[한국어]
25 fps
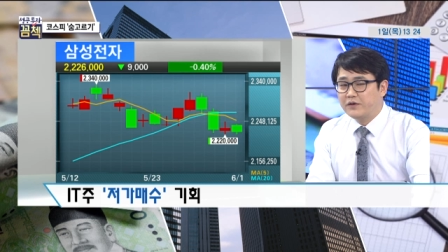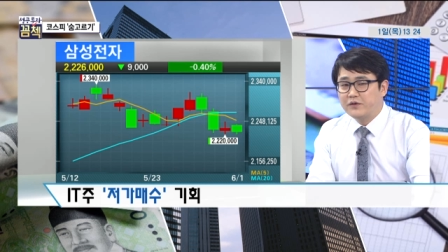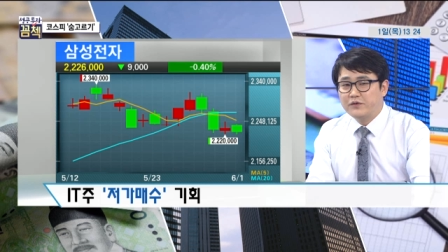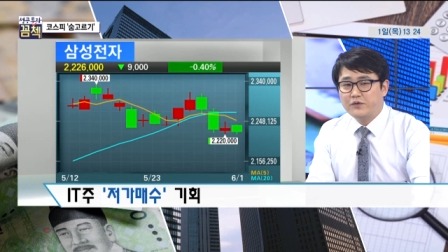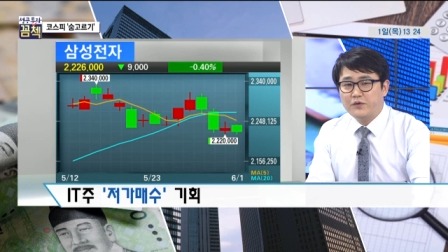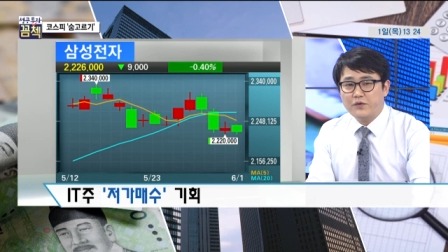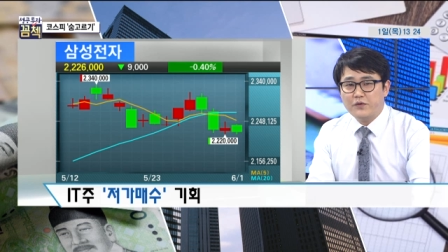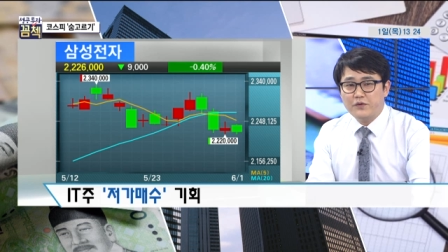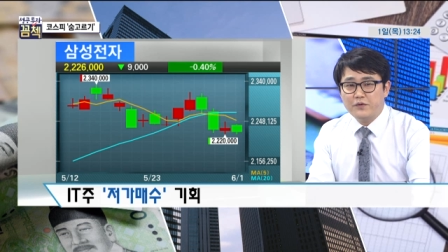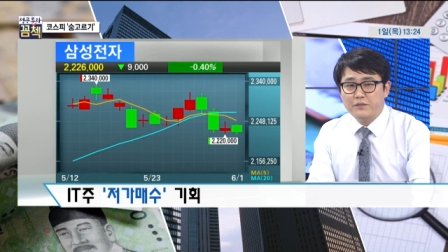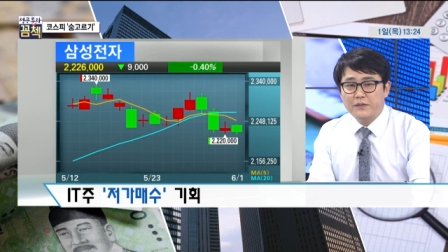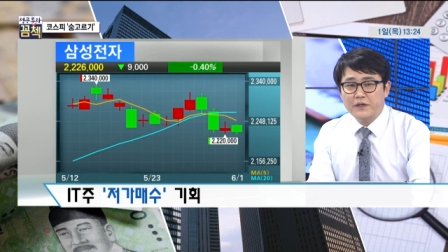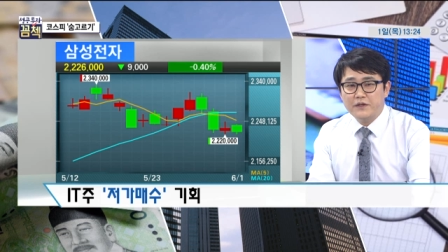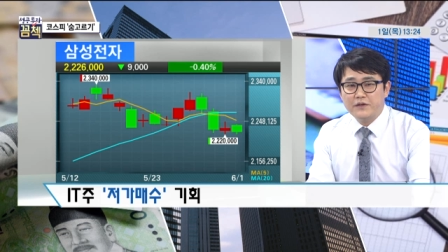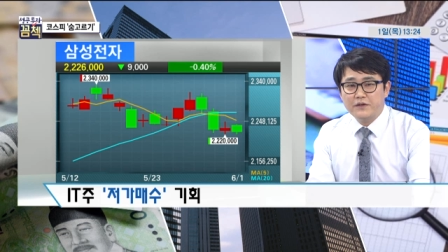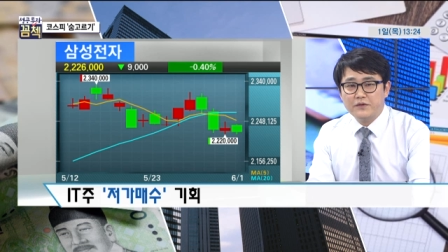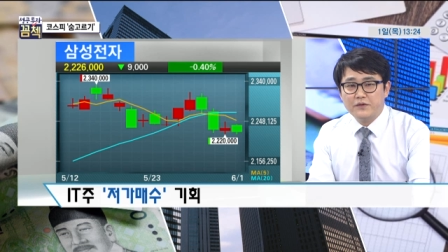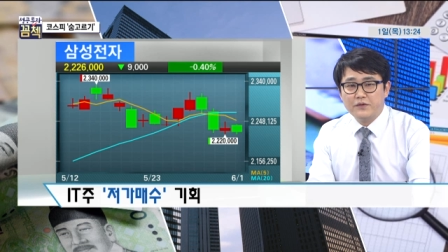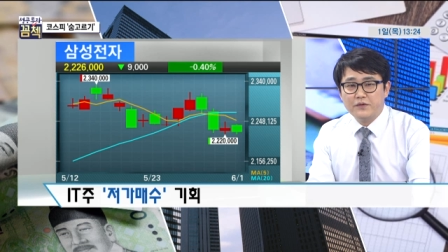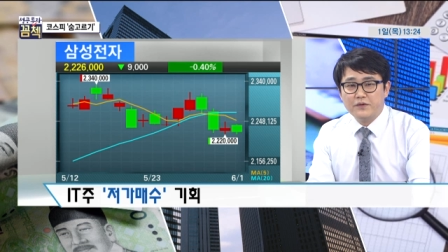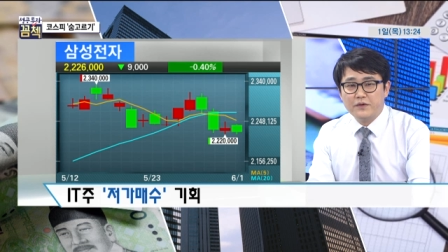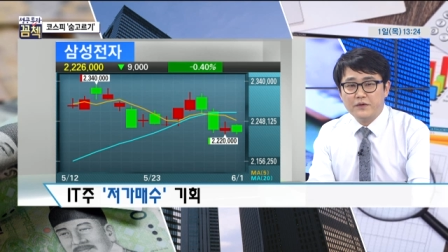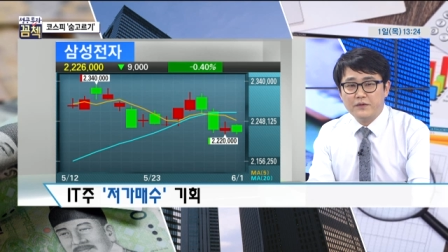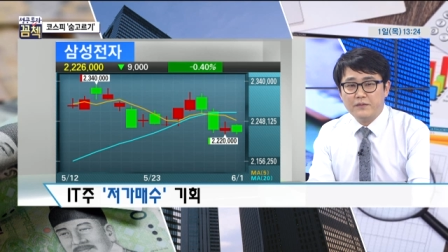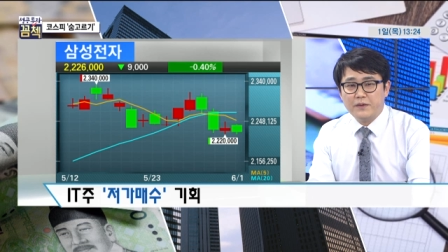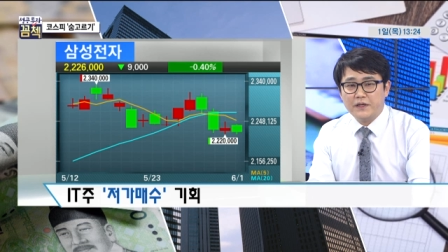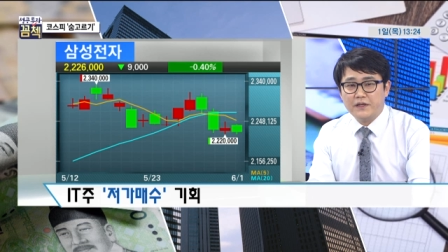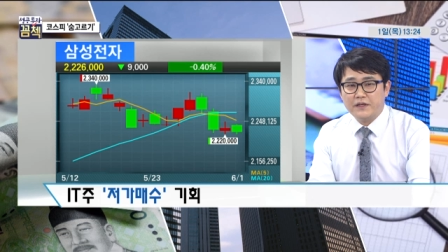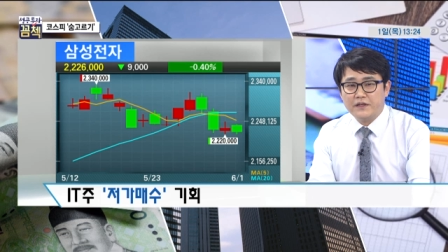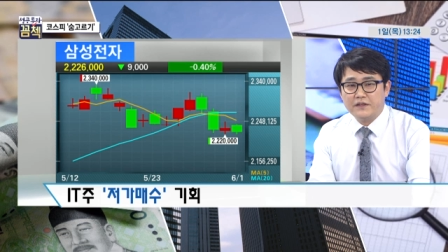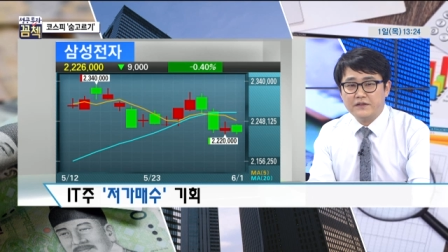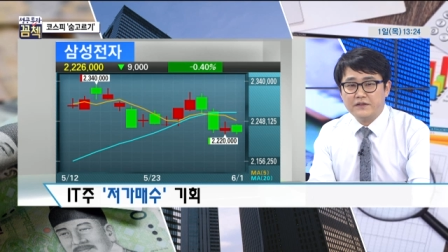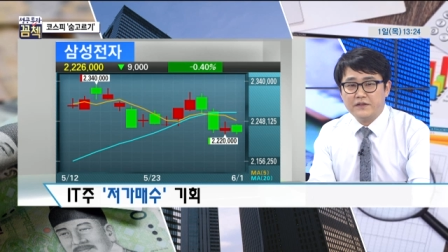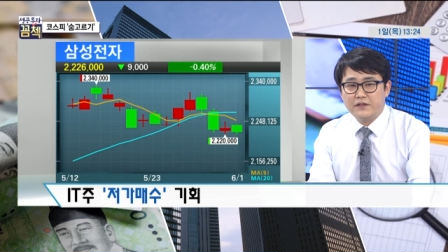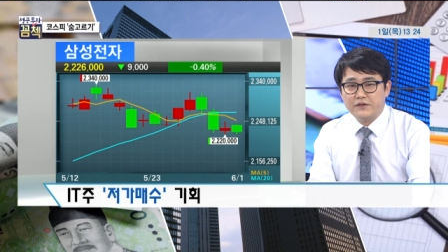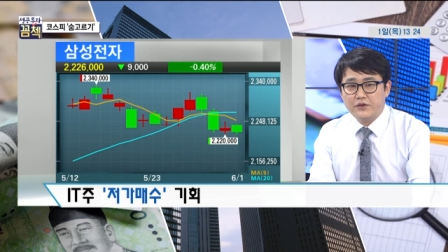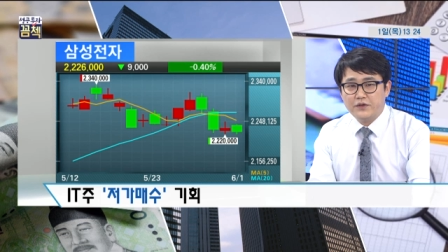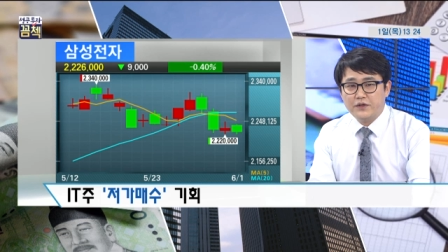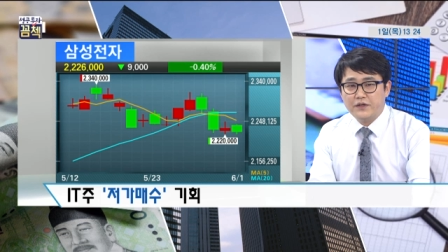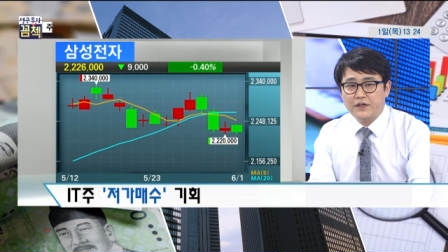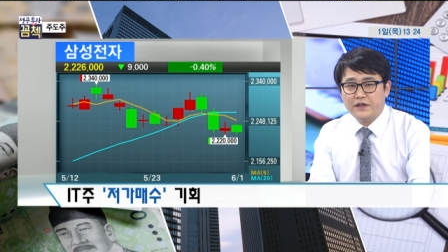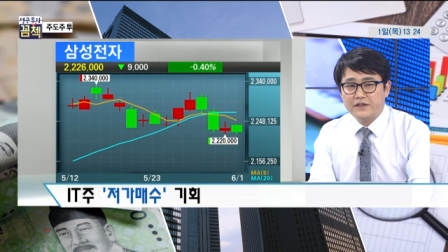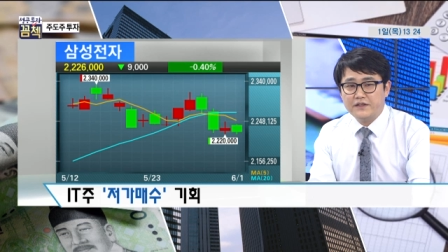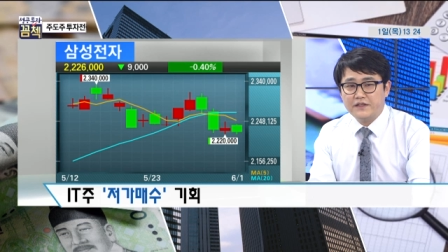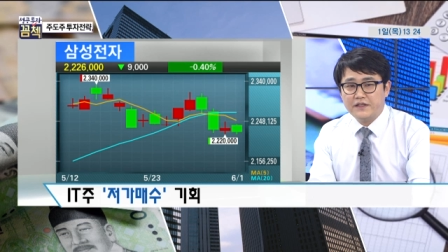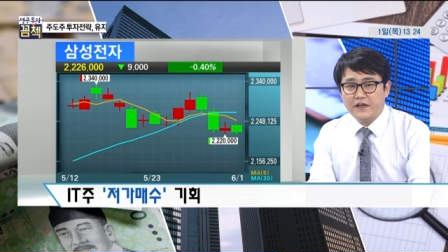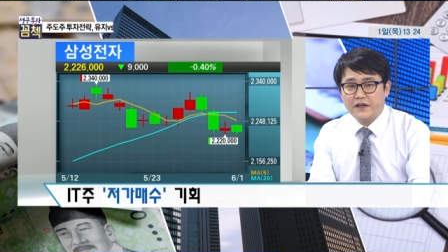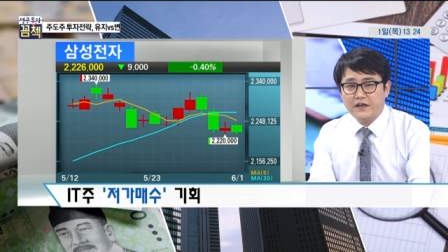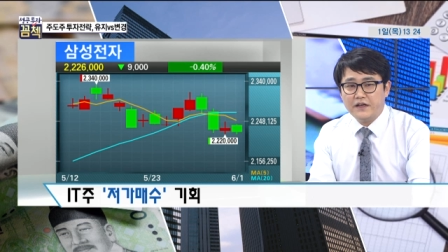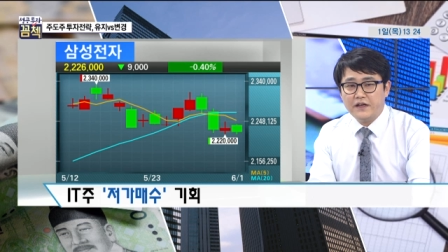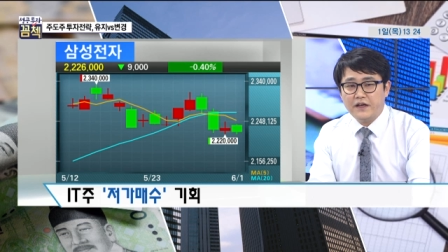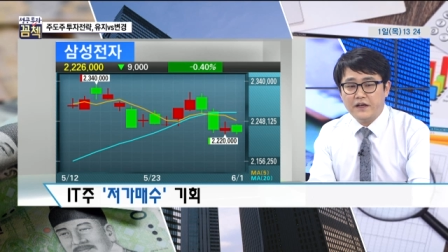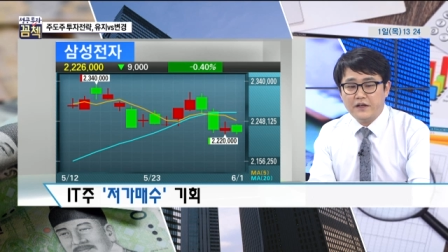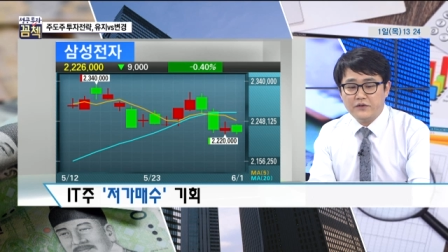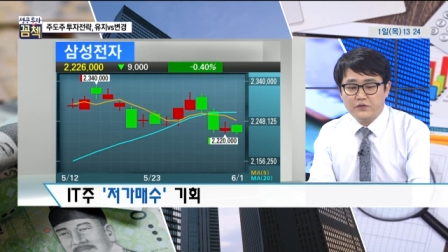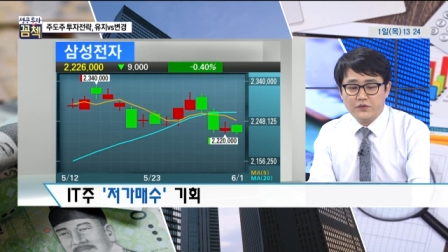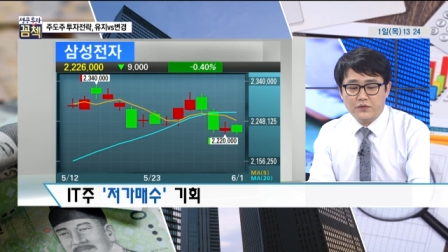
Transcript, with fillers: 조금만 더 조정을 받았을 때 최대한 싸게